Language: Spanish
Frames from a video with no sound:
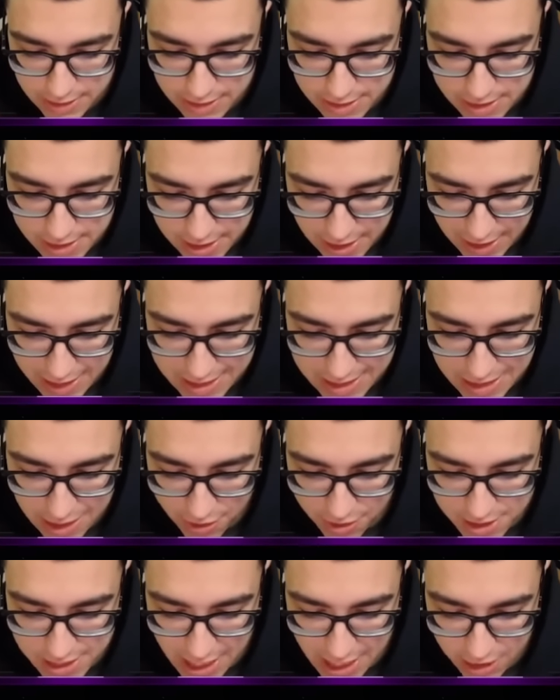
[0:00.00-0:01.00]
Sí que es
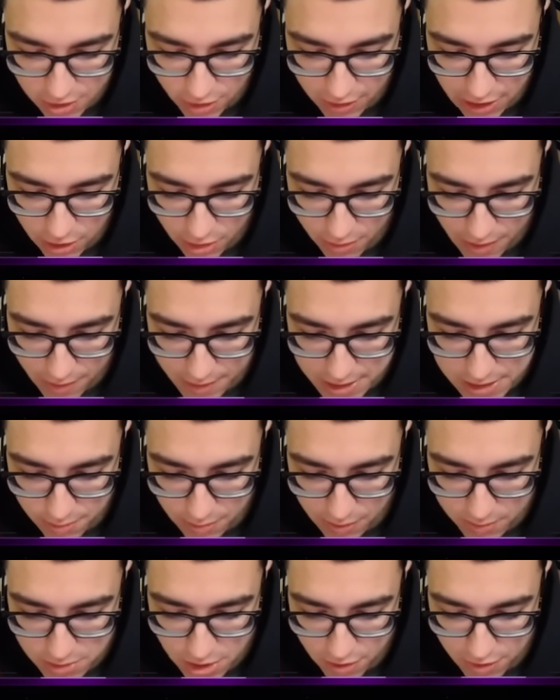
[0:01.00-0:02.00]
necesario de Nova A ver si
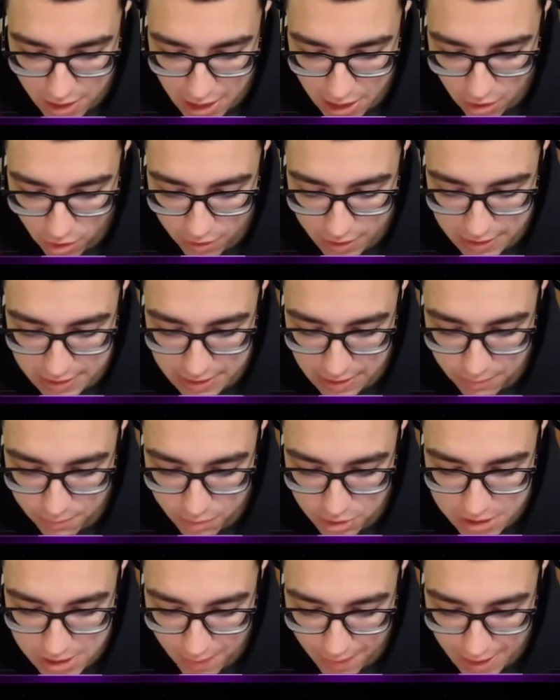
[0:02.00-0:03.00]
podemos hacer algo de
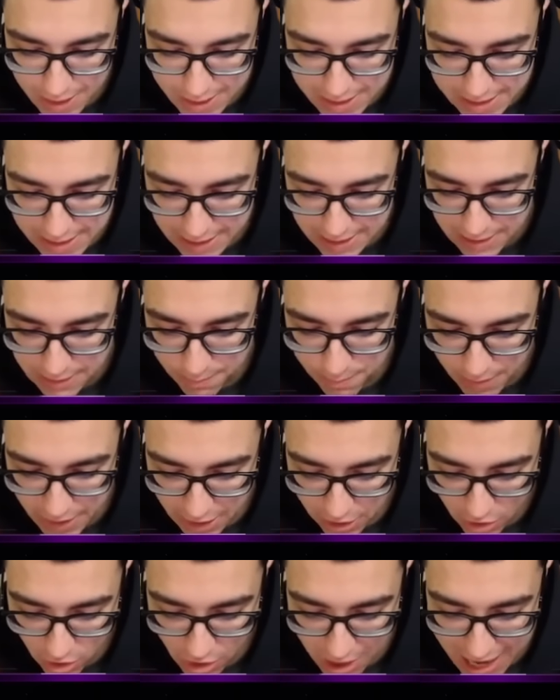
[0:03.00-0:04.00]
tiempo, chavales
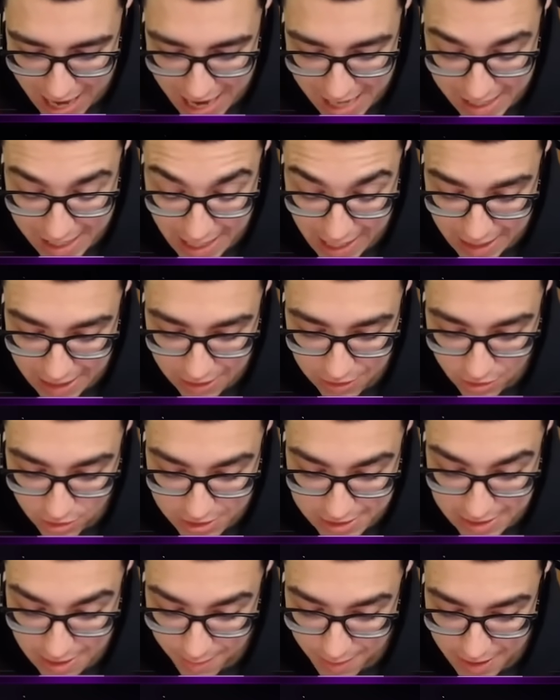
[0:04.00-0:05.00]
pero ha caído.
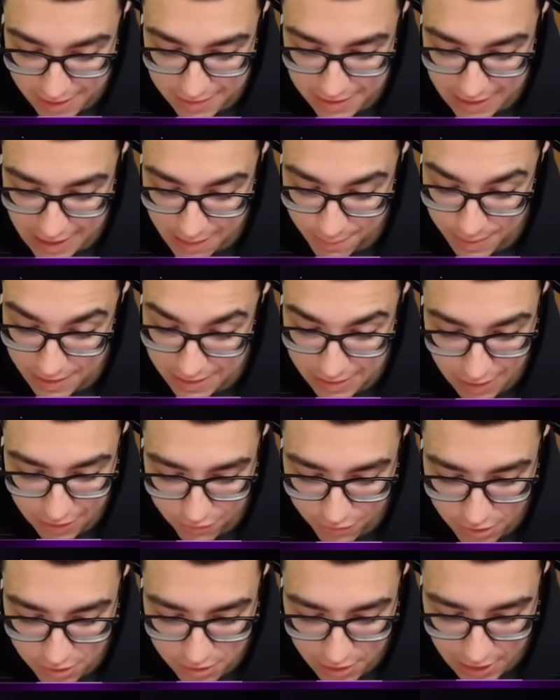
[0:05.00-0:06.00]
Esta partida pinta
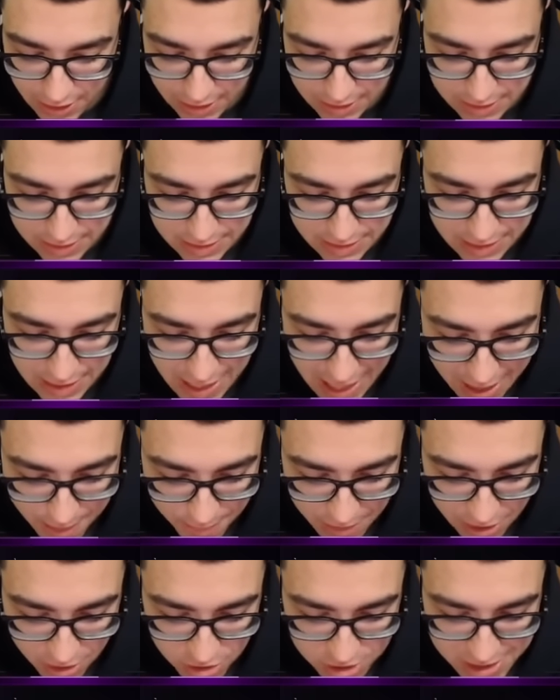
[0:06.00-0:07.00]
difícil, ¿eh? A
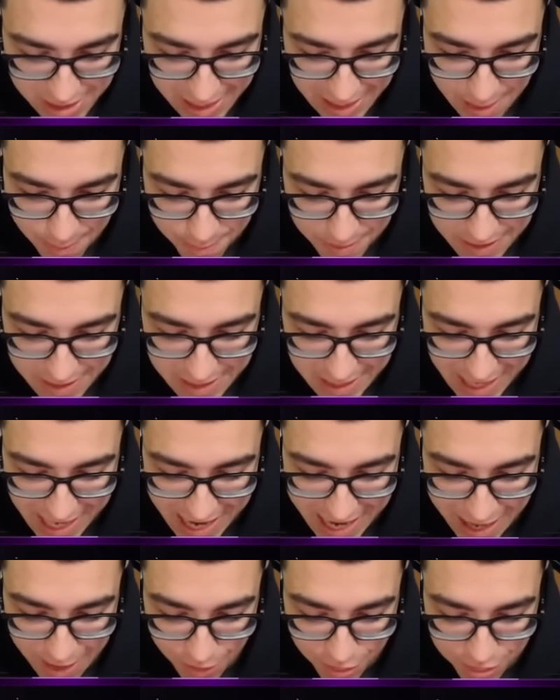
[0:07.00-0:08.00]
menos de que
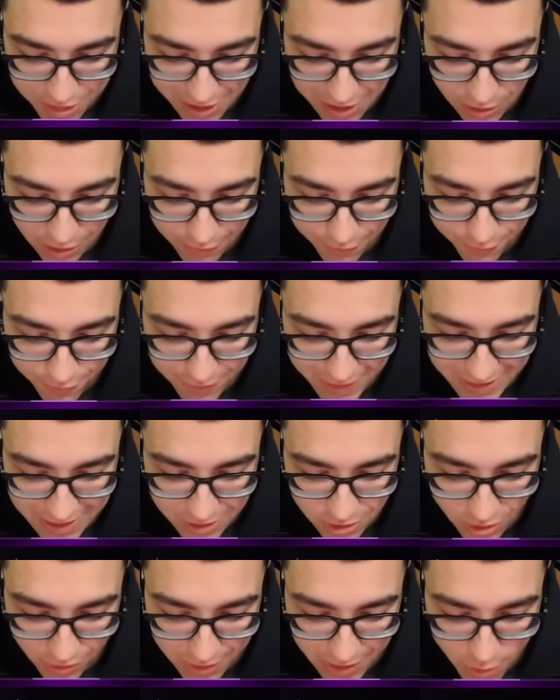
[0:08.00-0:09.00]
pille el ciclo
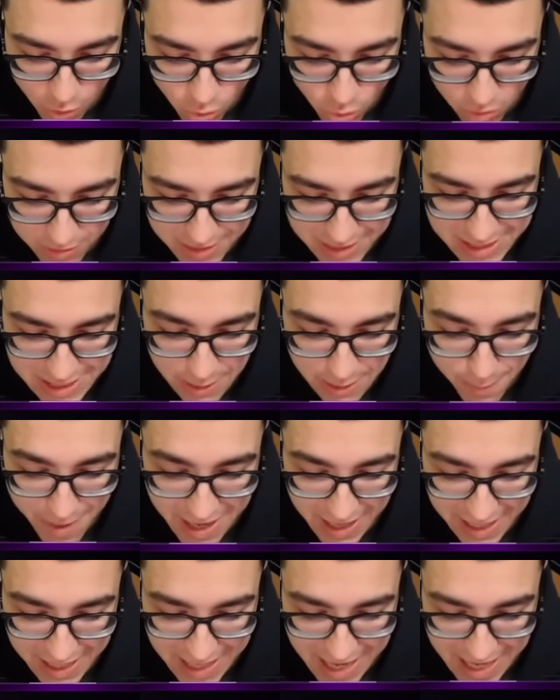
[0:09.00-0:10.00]
infinito de ultis
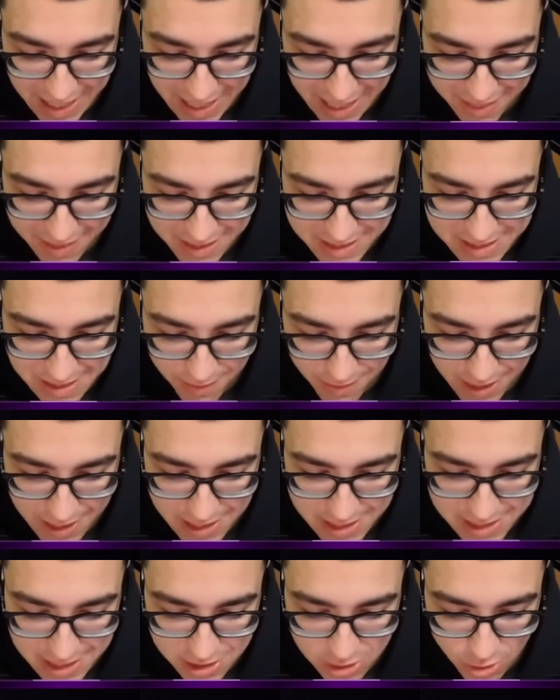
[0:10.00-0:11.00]
hipercargadas,
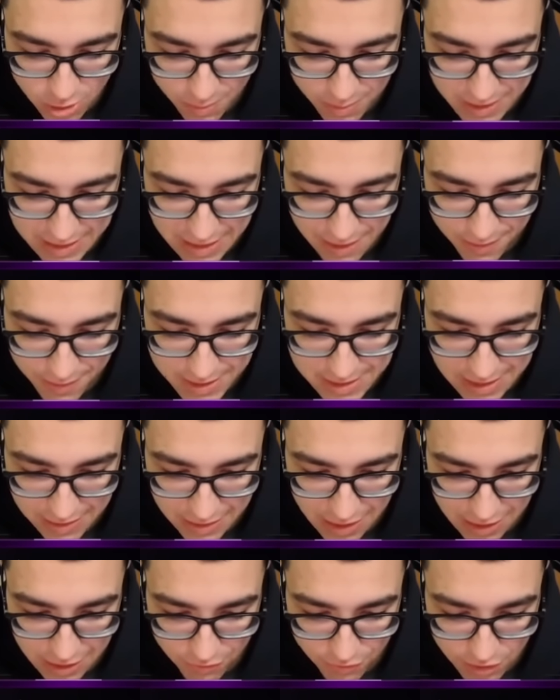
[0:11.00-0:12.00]
chavales, esto pinta
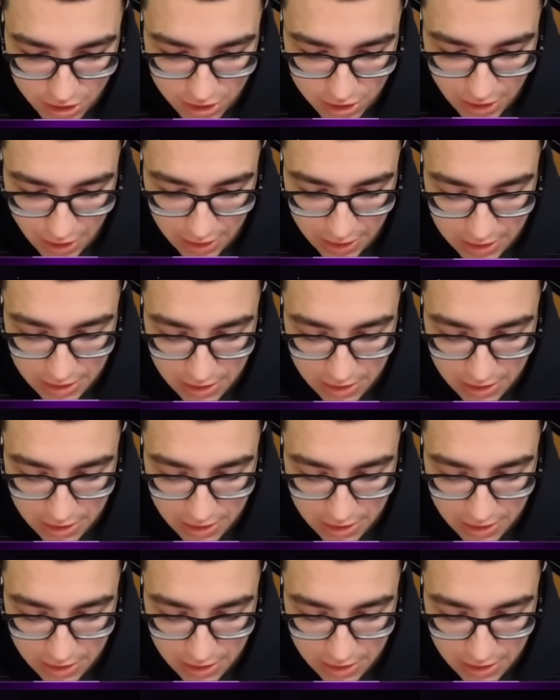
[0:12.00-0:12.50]
bastante difícil.